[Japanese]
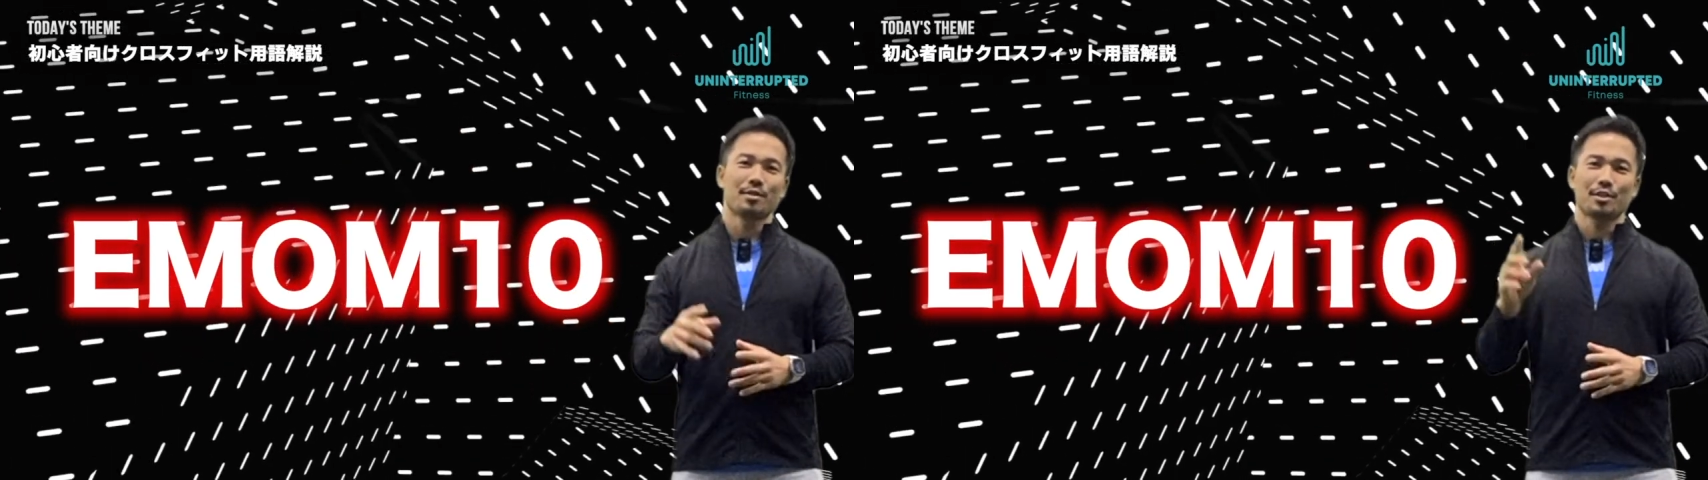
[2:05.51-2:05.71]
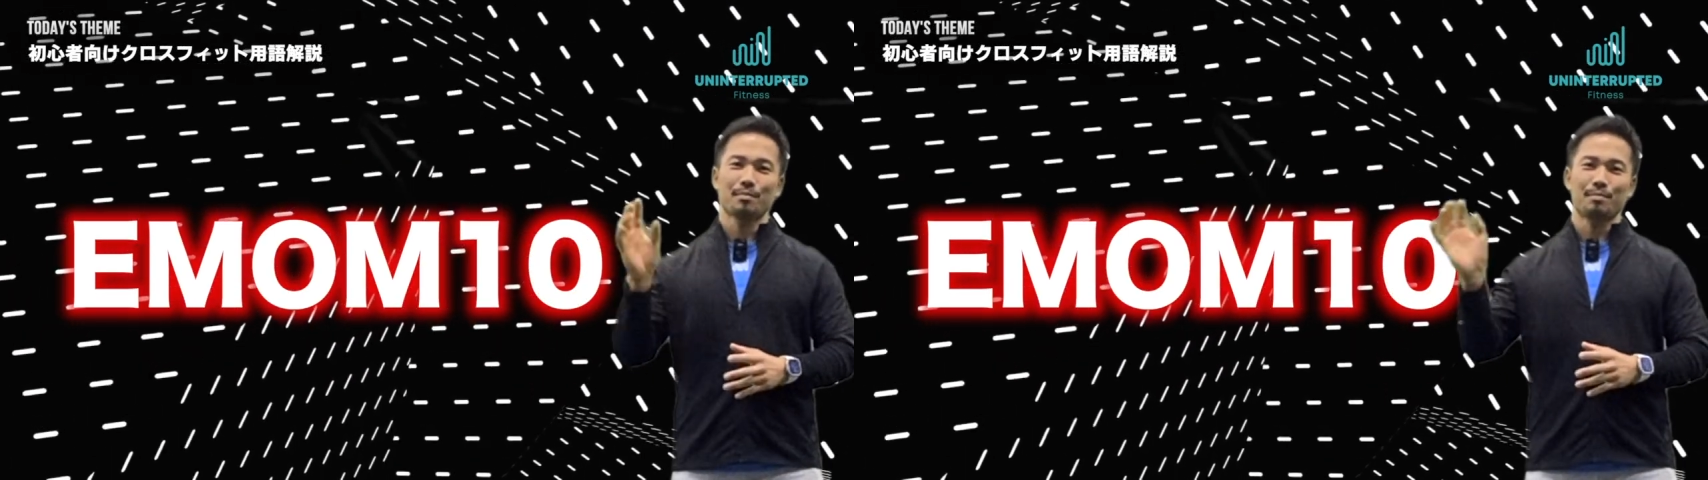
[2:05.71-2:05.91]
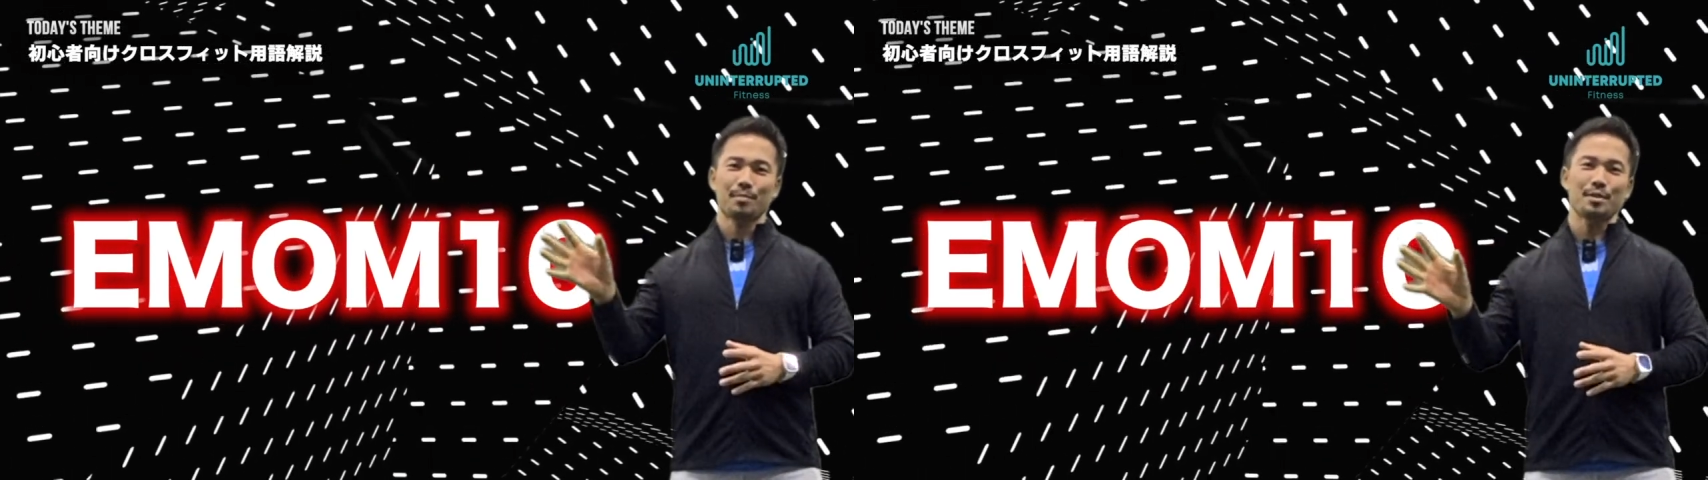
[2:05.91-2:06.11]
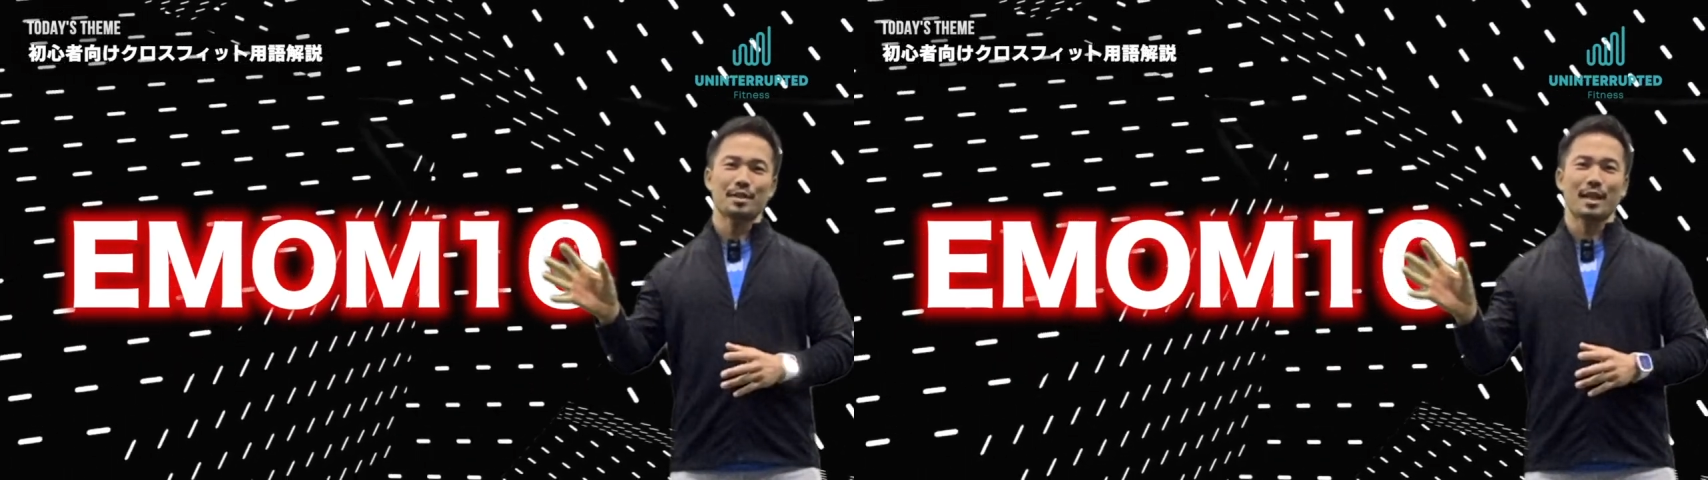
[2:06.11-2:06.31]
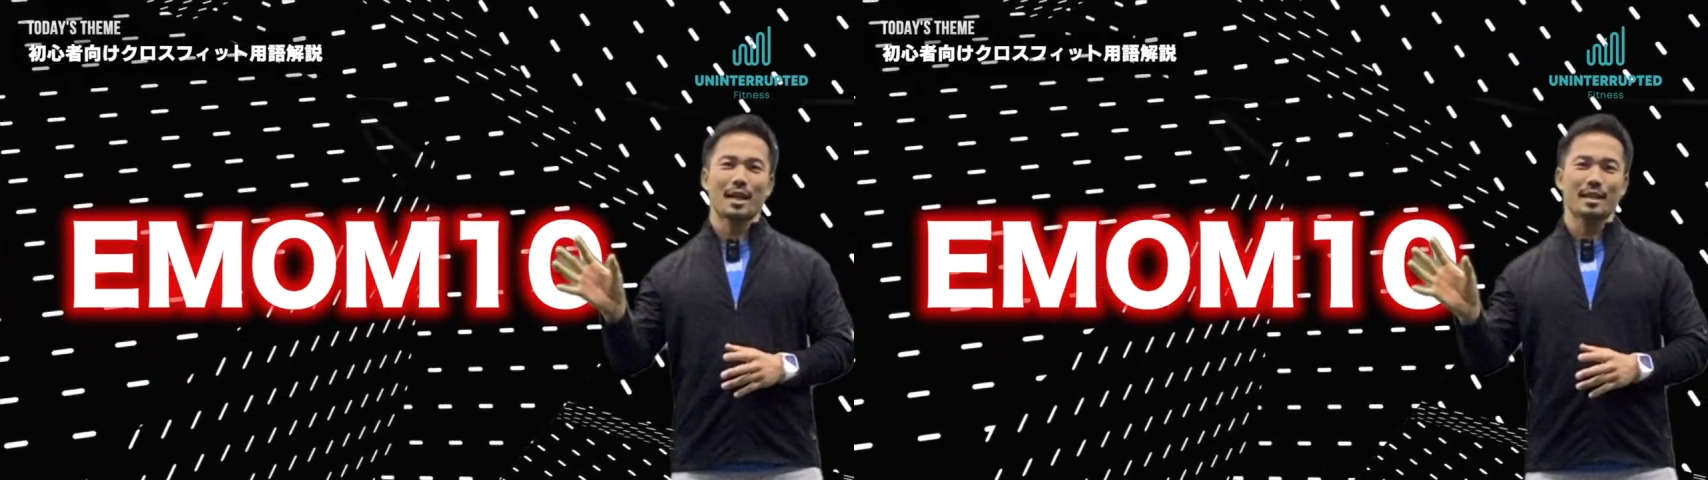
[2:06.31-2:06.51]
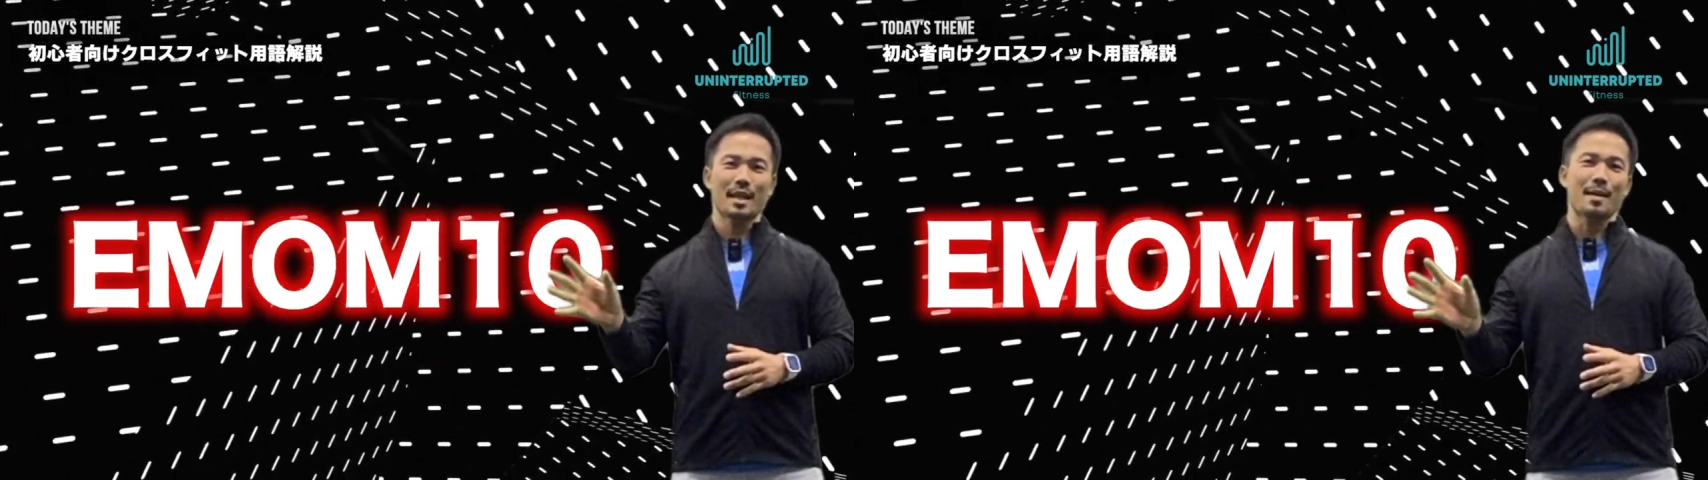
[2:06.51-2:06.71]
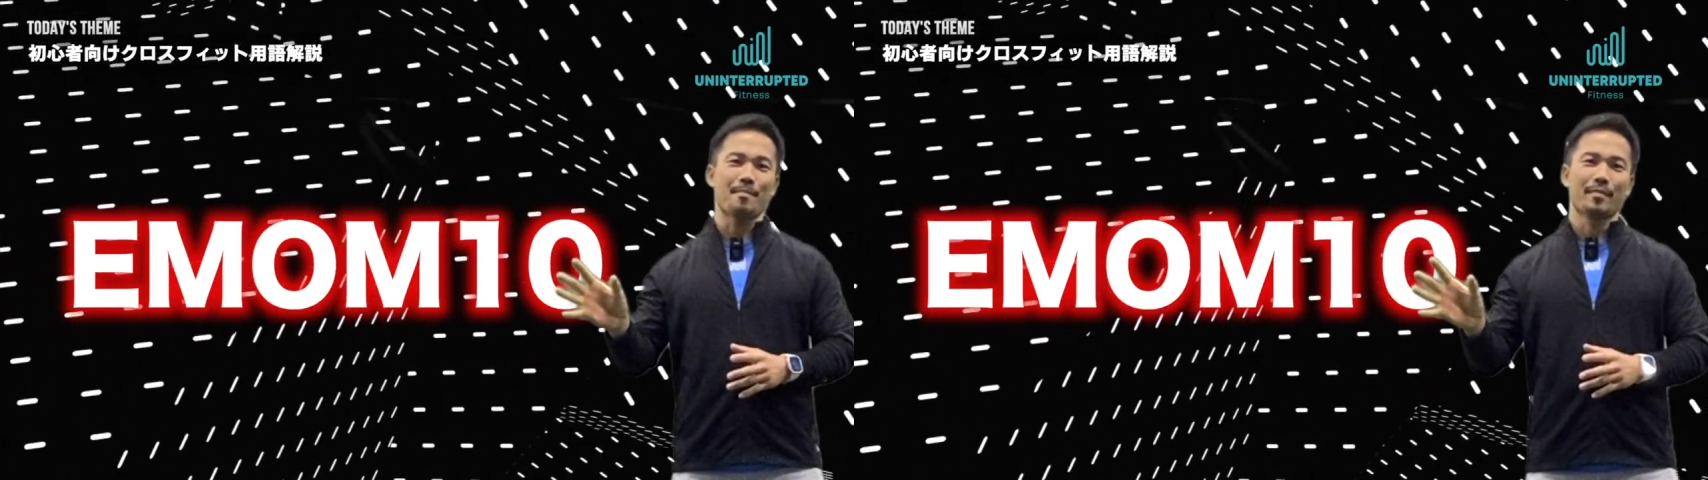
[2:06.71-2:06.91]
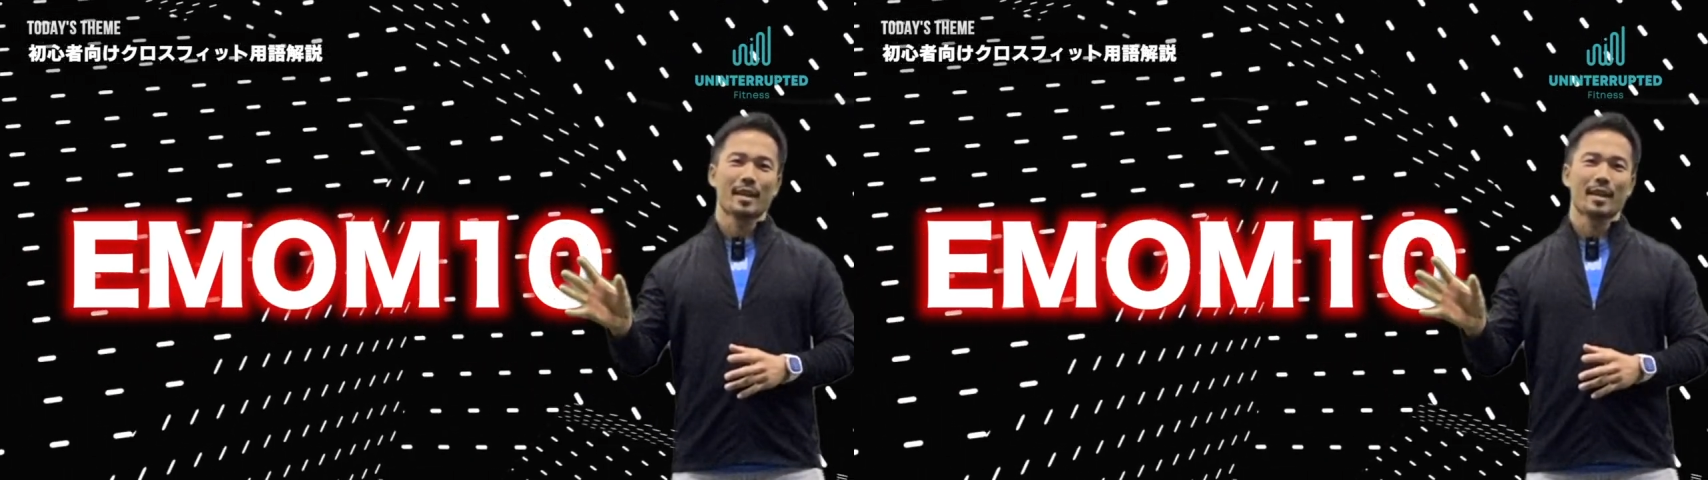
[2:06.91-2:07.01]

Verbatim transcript: 10分間で、